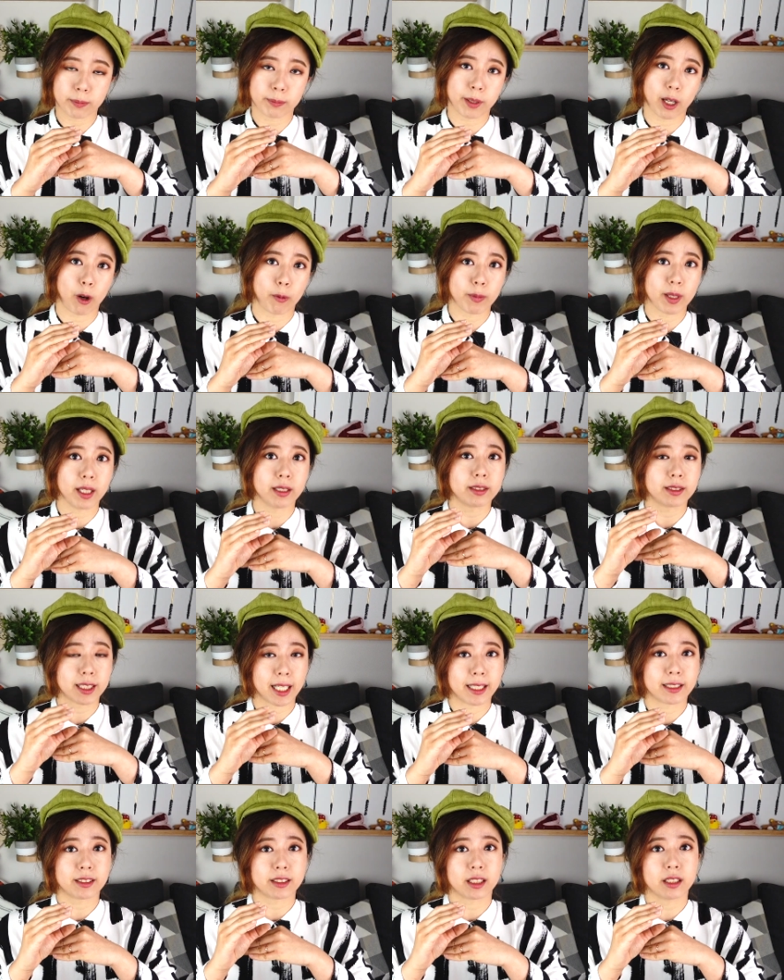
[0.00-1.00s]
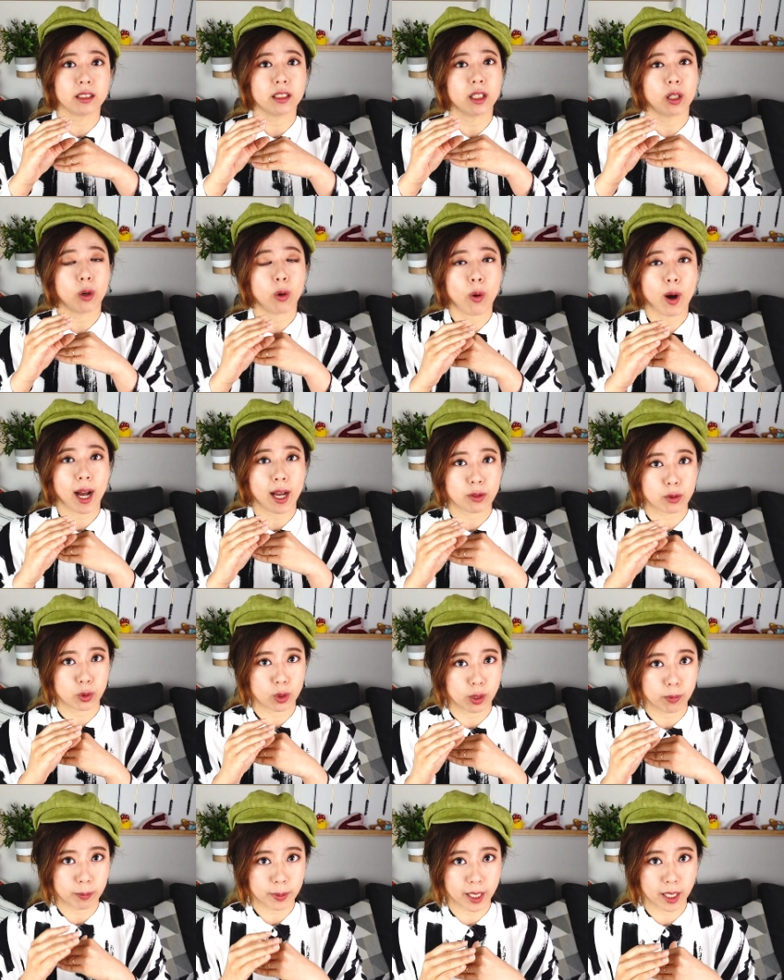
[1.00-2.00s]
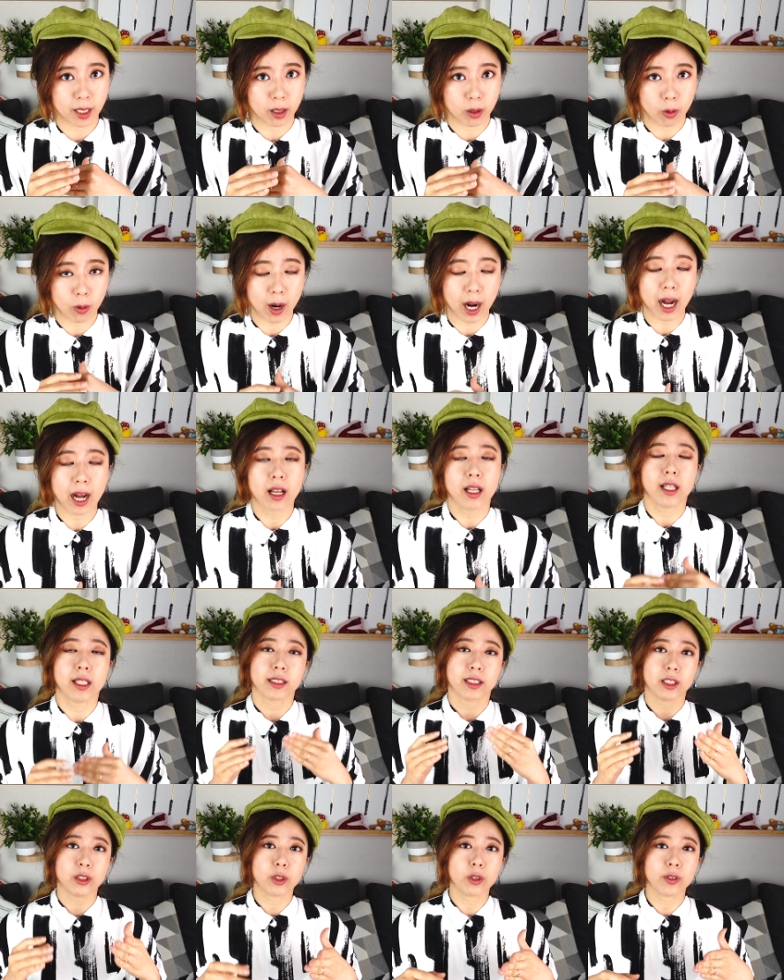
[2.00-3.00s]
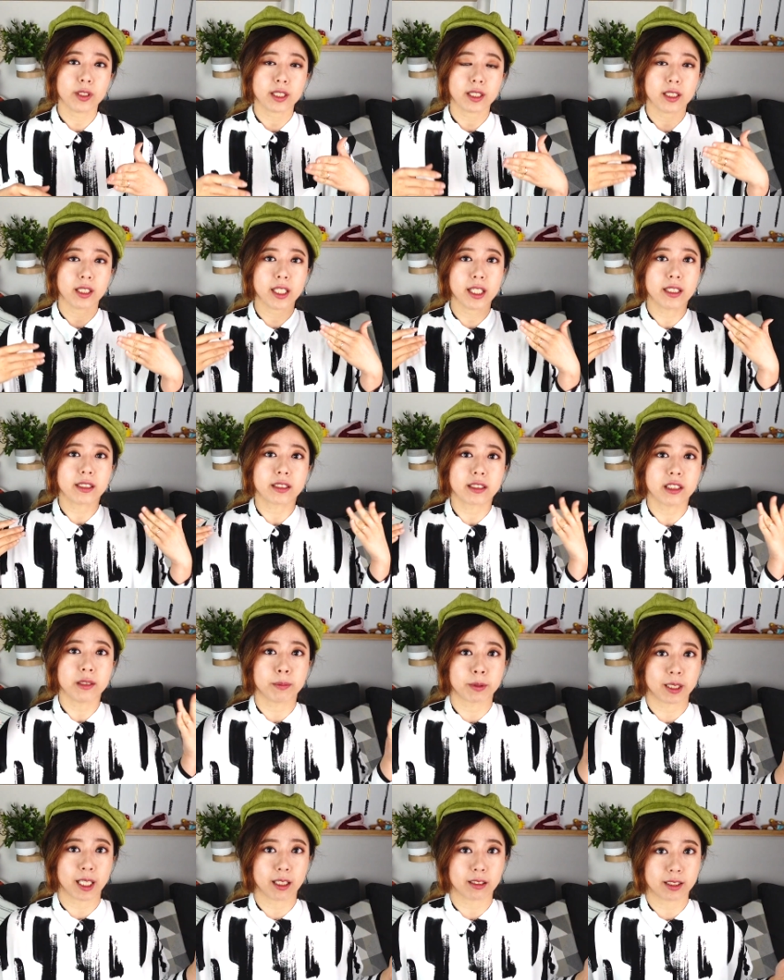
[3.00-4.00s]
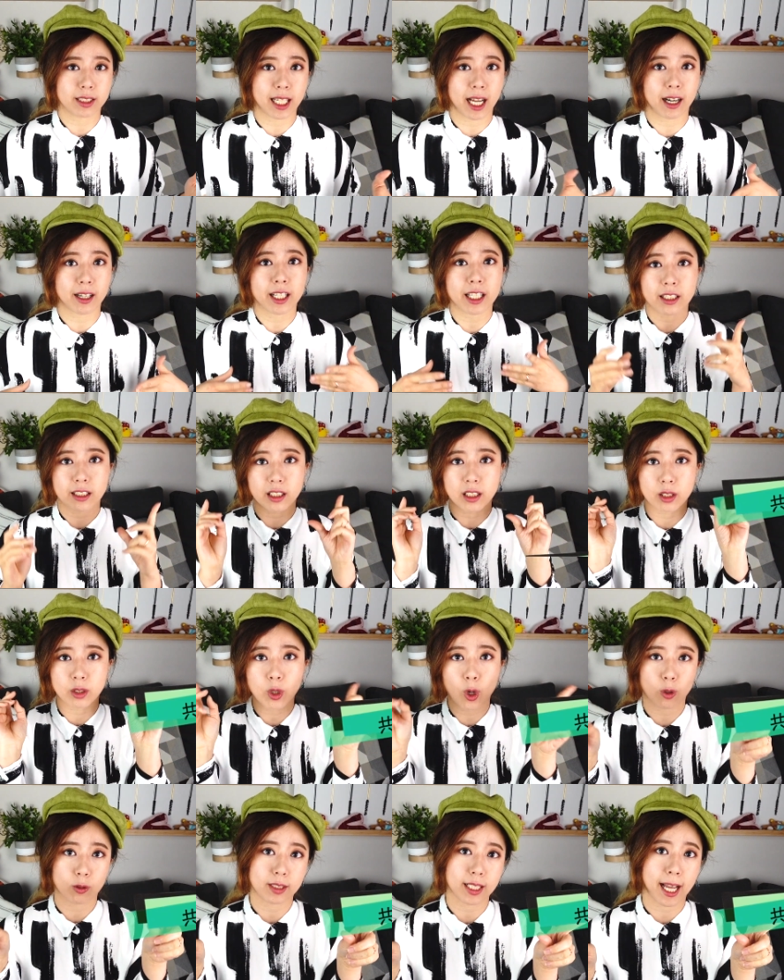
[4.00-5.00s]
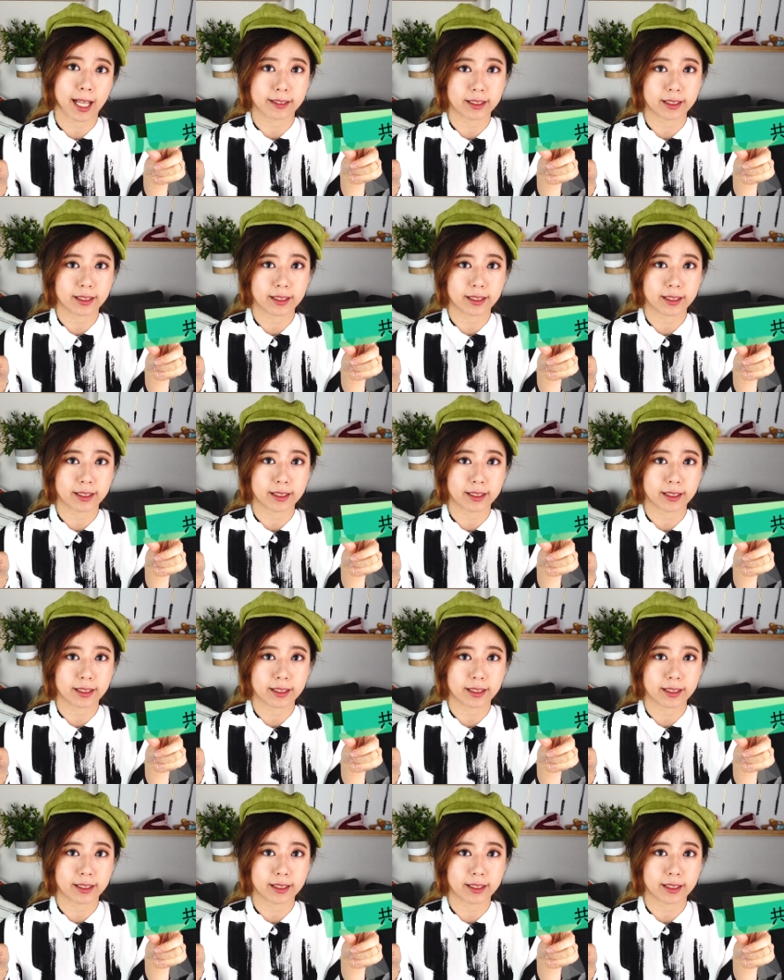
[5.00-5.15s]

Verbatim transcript: 表面产生了化学变化，其中一个例子是比较强力的共价